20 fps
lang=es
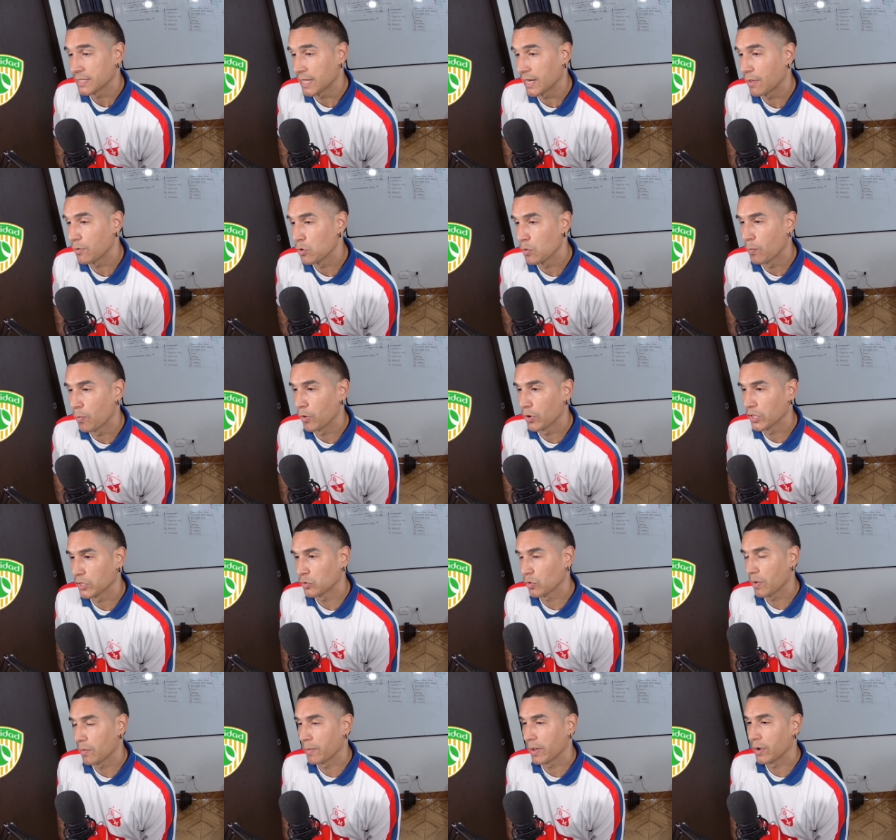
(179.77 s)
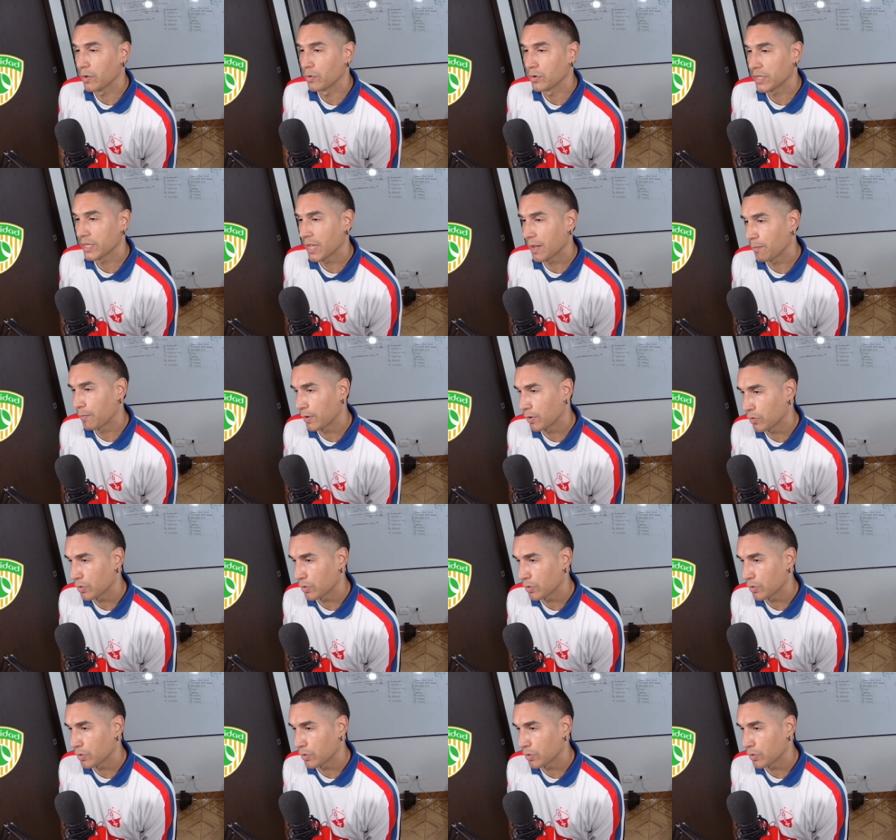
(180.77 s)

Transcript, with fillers: Se le dio un poquito de mejoría, pero